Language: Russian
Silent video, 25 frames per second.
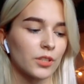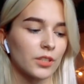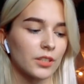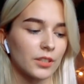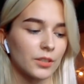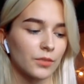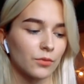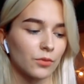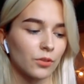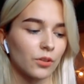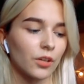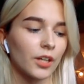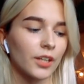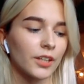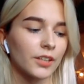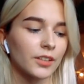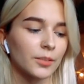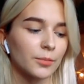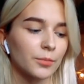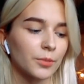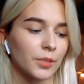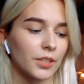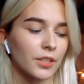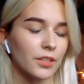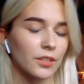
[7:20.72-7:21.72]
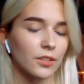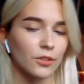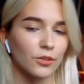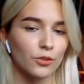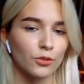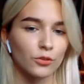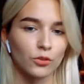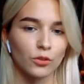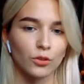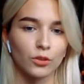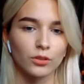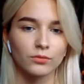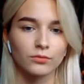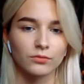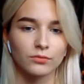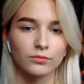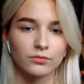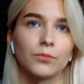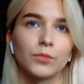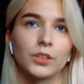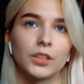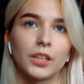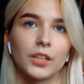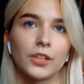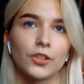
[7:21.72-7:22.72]
после того, как это произошло,
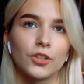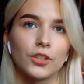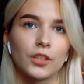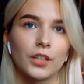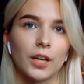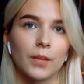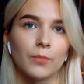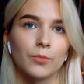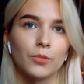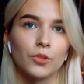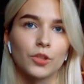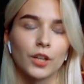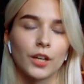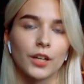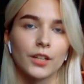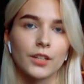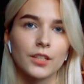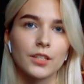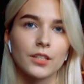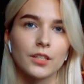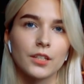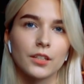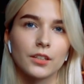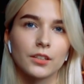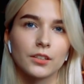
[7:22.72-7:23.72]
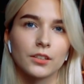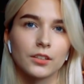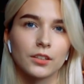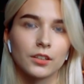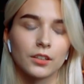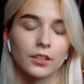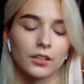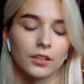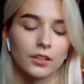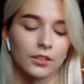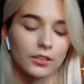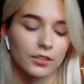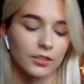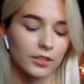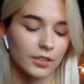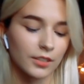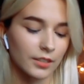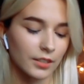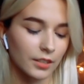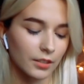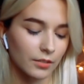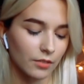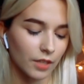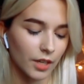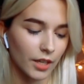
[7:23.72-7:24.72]
мы начали общаться, э,
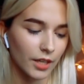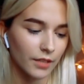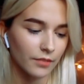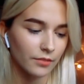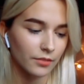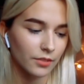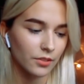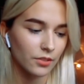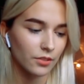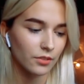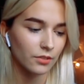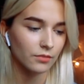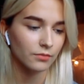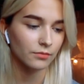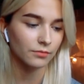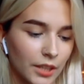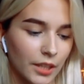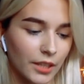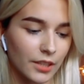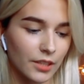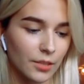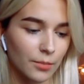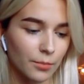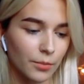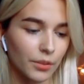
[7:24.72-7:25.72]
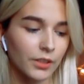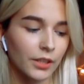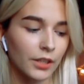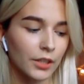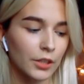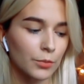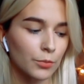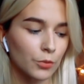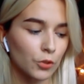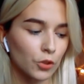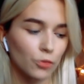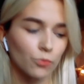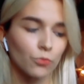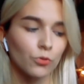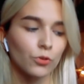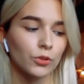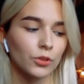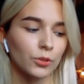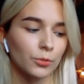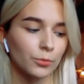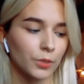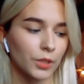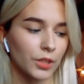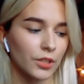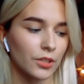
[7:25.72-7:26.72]
разговаривать, пытаться понять, почему
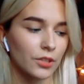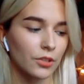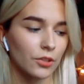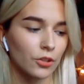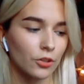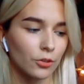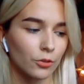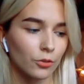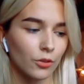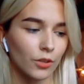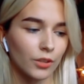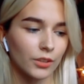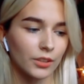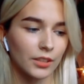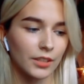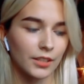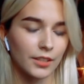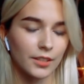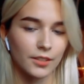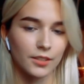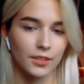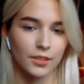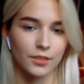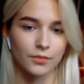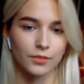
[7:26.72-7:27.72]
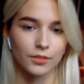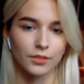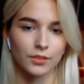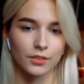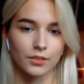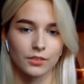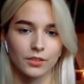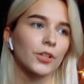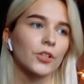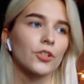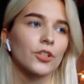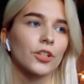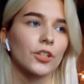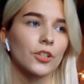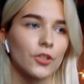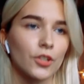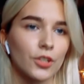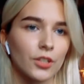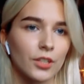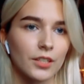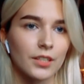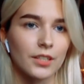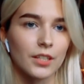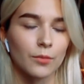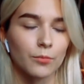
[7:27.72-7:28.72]
это произошло, анализировать
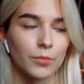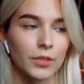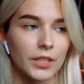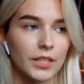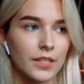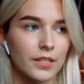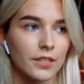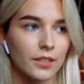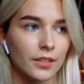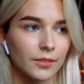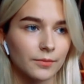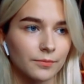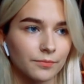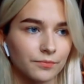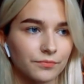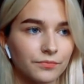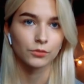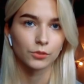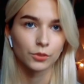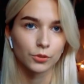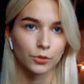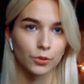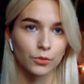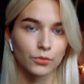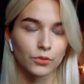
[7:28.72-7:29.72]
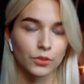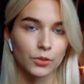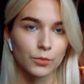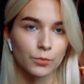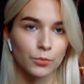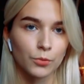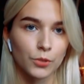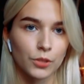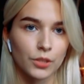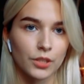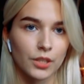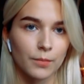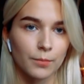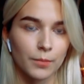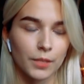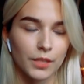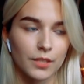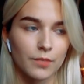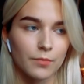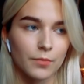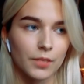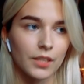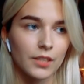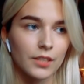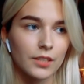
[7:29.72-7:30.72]
прошедшие события. Вот ровно спустя
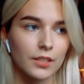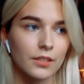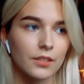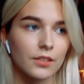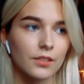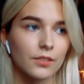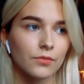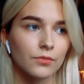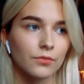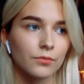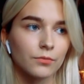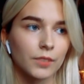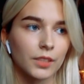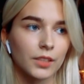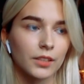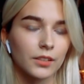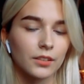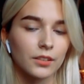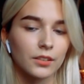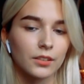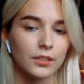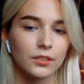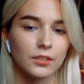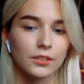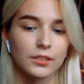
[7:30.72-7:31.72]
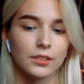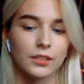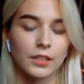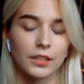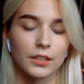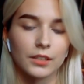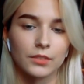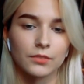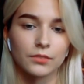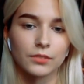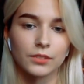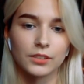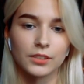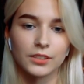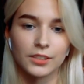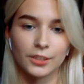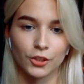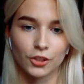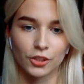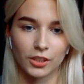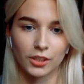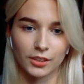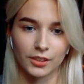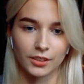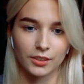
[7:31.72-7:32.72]
пять месяцев мы заново
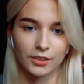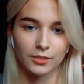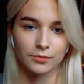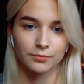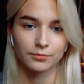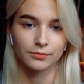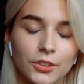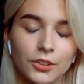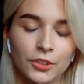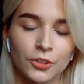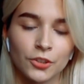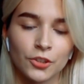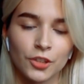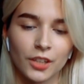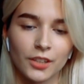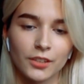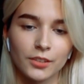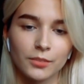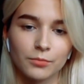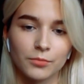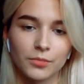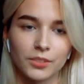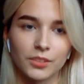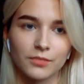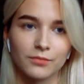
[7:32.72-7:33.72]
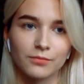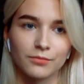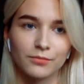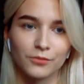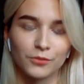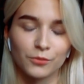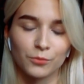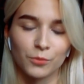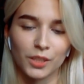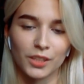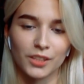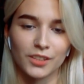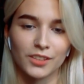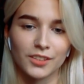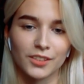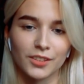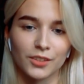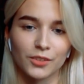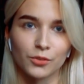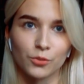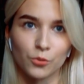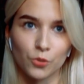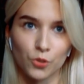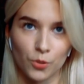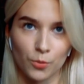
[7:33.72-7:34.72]
сошлись. И сейчас мы
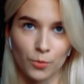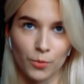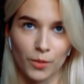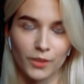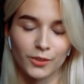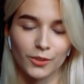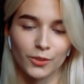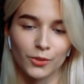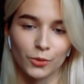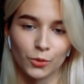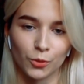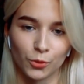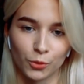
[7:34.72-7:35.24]
вместе уже пятый